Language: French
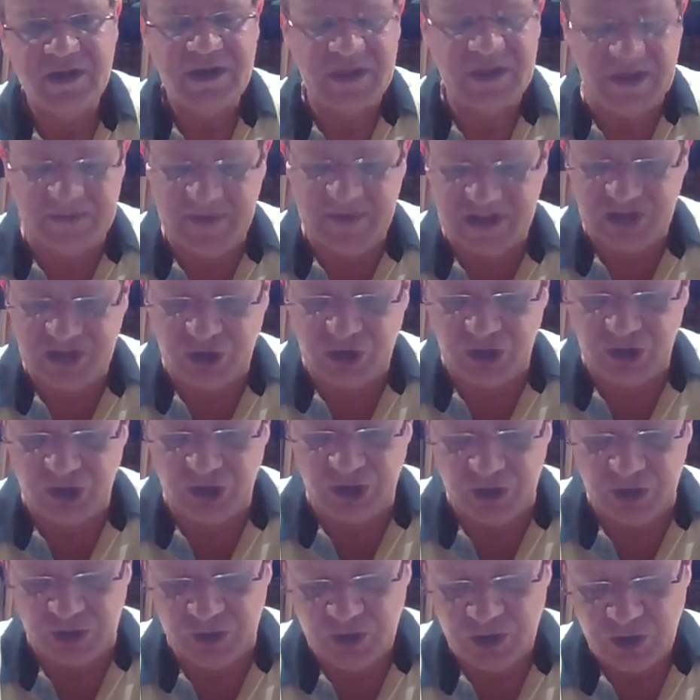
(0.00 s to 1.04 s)
est
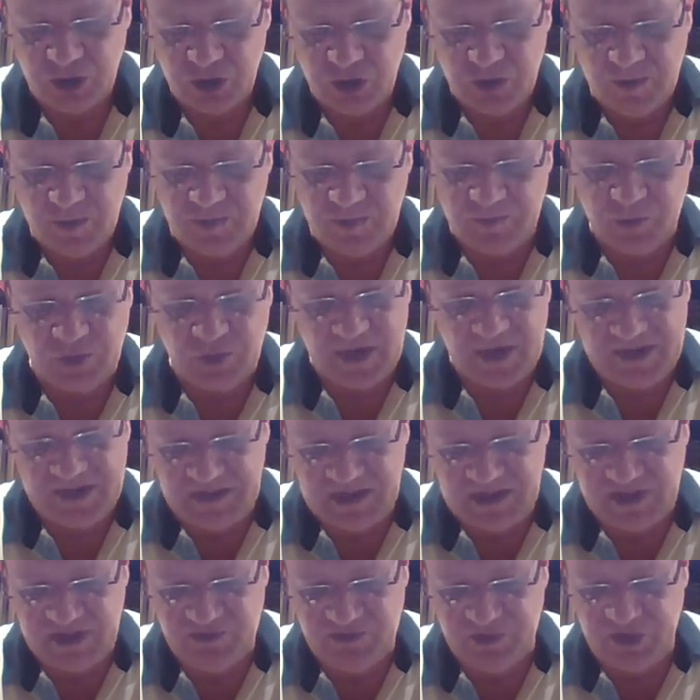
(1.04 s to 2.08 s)
majeur pour les
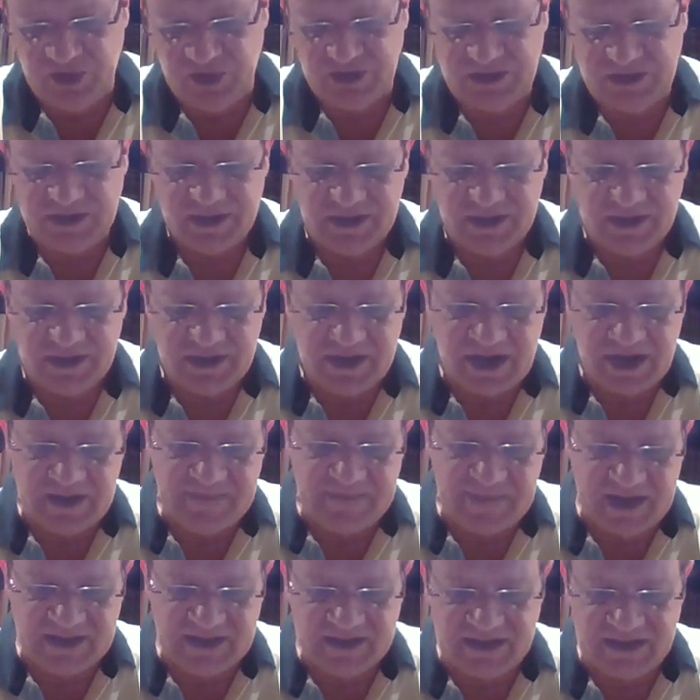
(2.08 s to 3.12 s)
mitzvot à
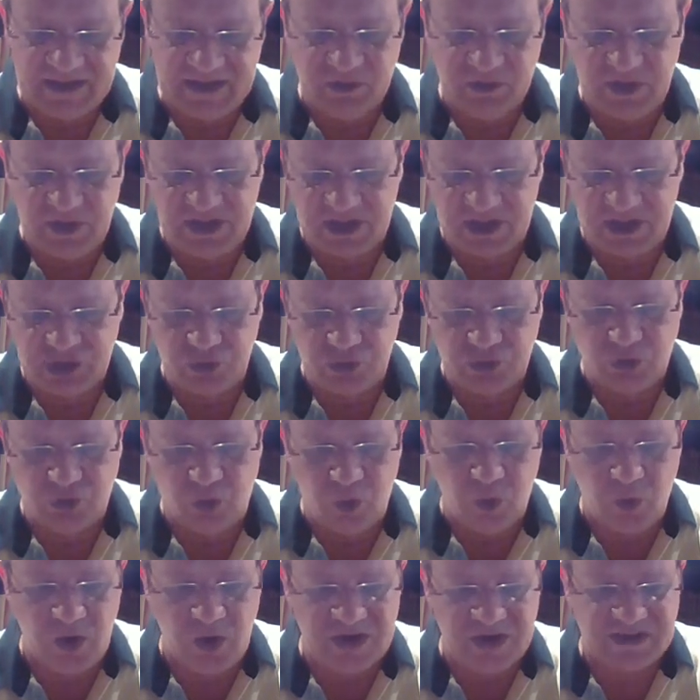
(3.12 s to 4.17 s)
partir de l'âge de
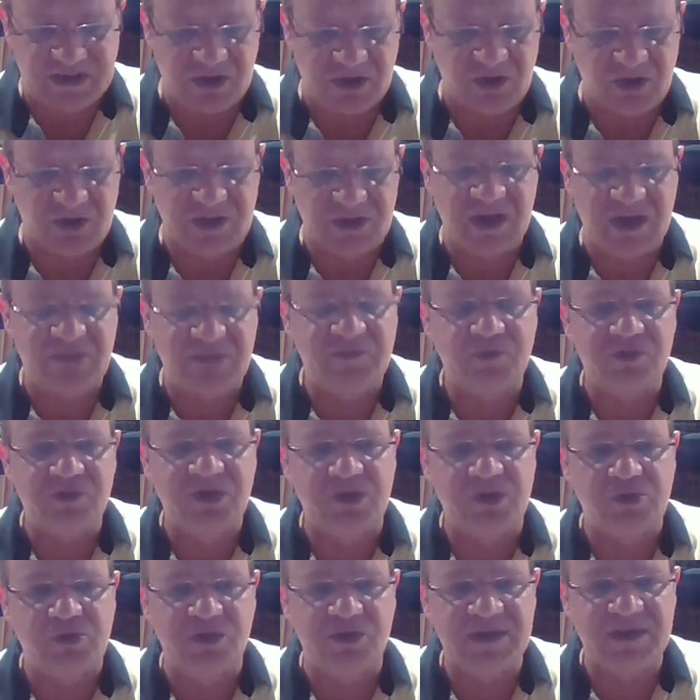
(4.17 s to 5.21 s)
3 ans. Et vous
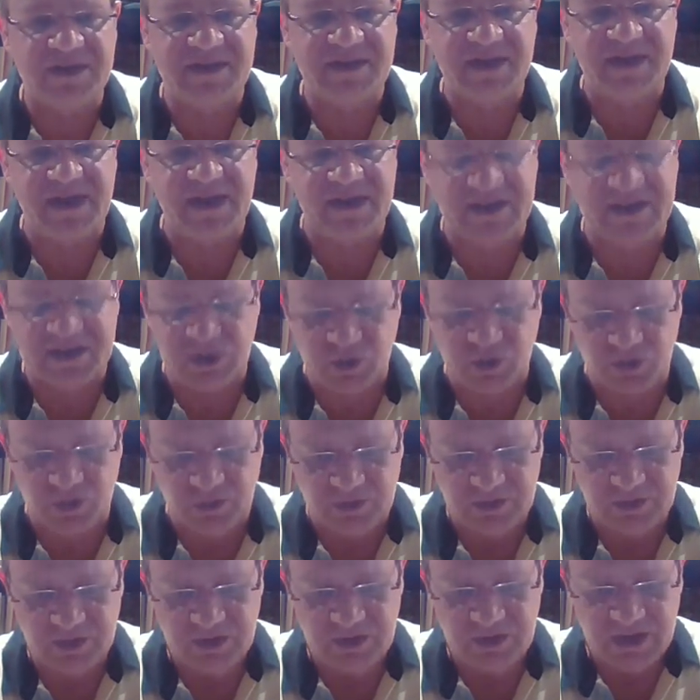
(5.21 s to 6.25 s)
en connaissez la raison
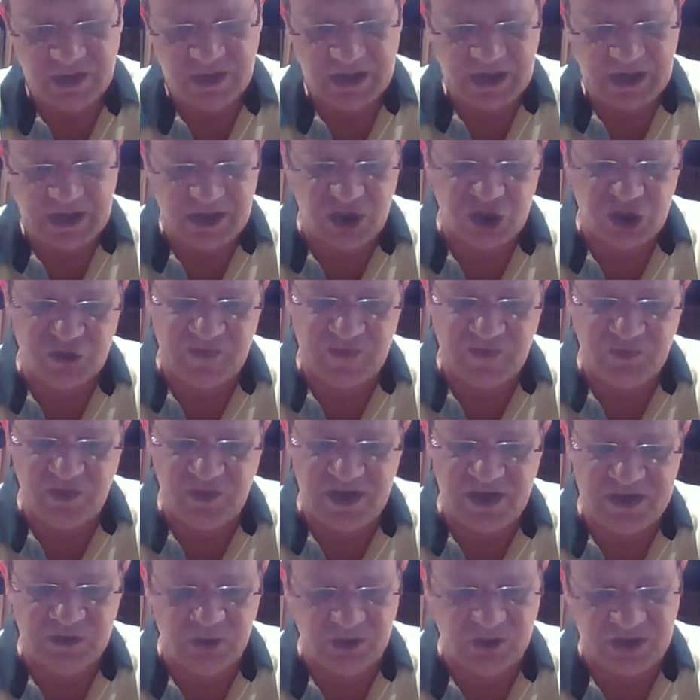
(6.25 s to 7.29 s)
Alors je vais vous
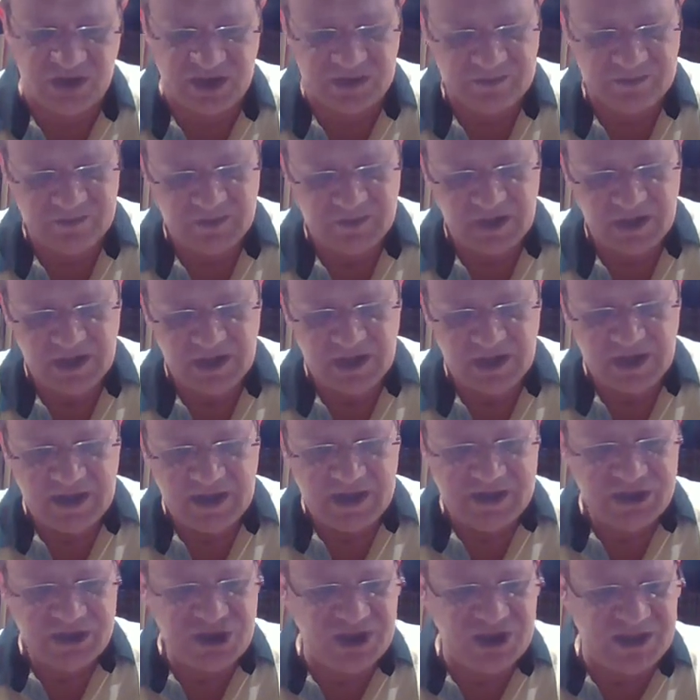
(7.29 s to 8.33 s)
la donner.
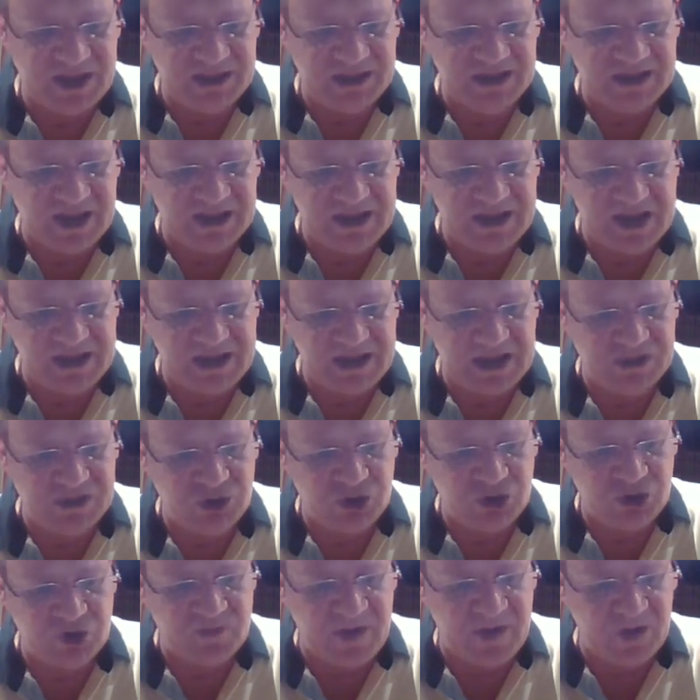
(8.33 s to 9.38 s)
Chez Nathan
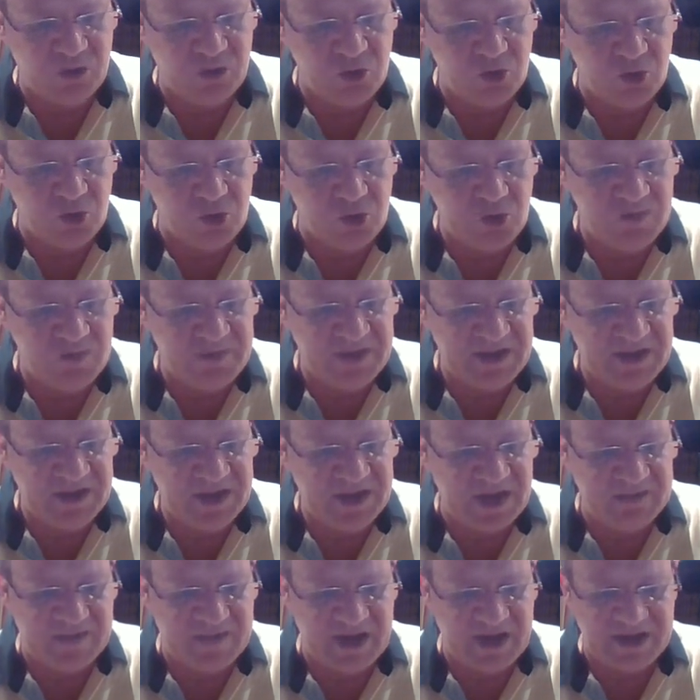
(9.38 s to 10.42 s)
Hakadosh Baruchu
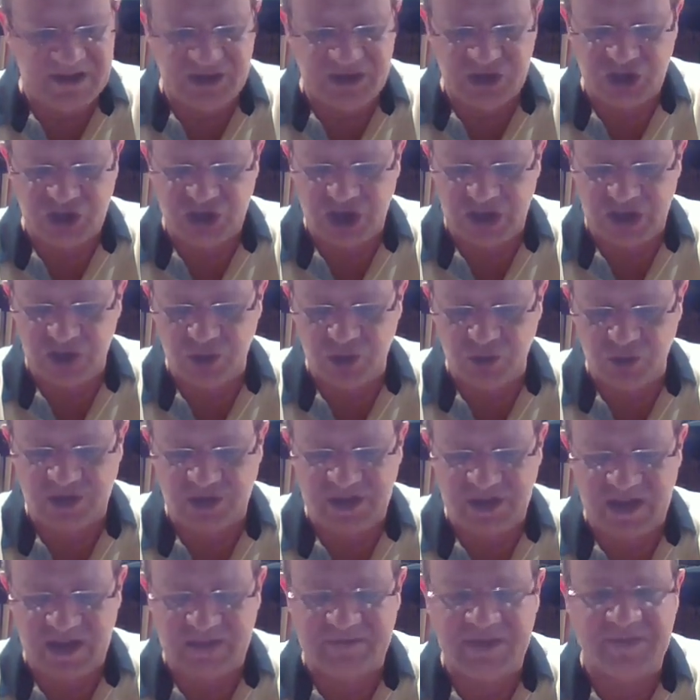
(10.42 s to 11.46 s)
Bina Baisha
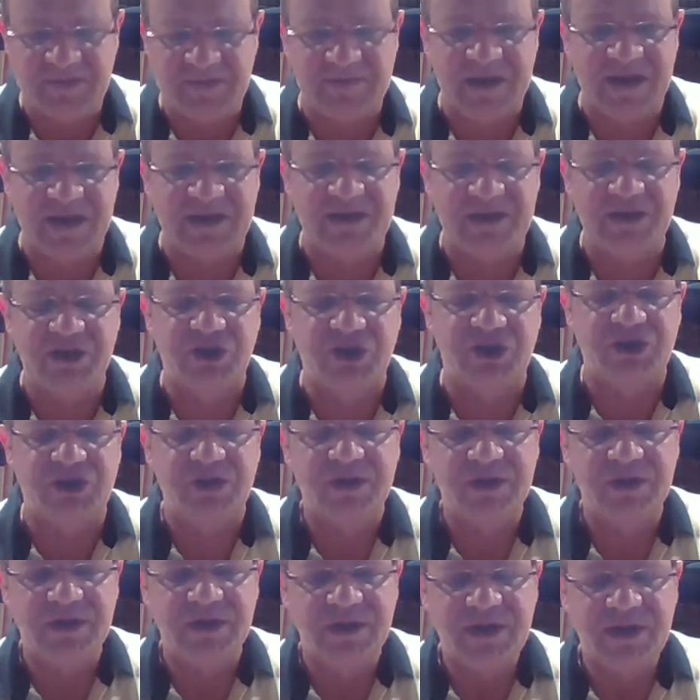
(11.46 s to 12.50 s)
Yoter Mi Baish,
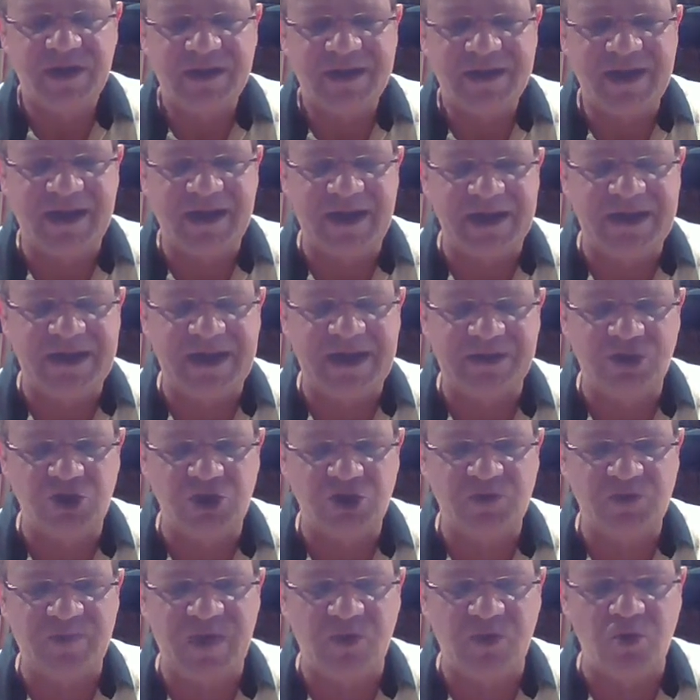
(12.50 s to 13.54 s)
car
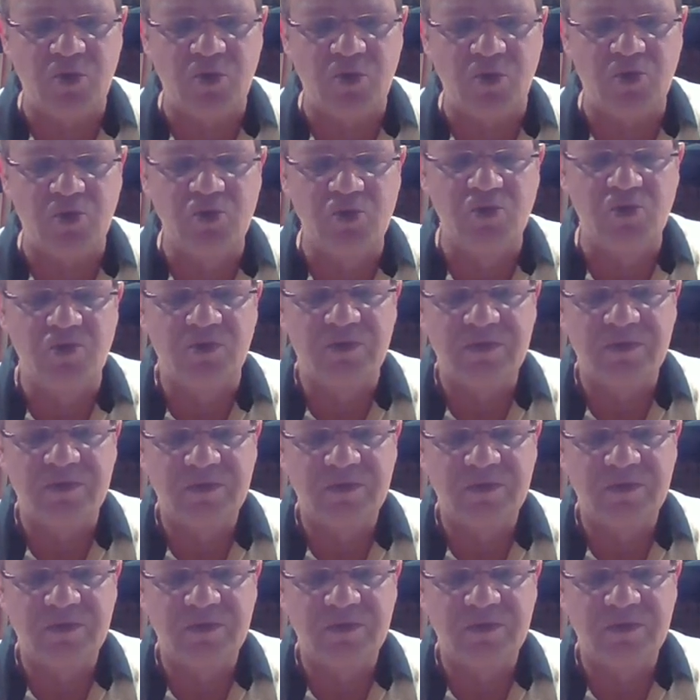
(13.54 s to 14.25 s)
Hakadosh Baruchu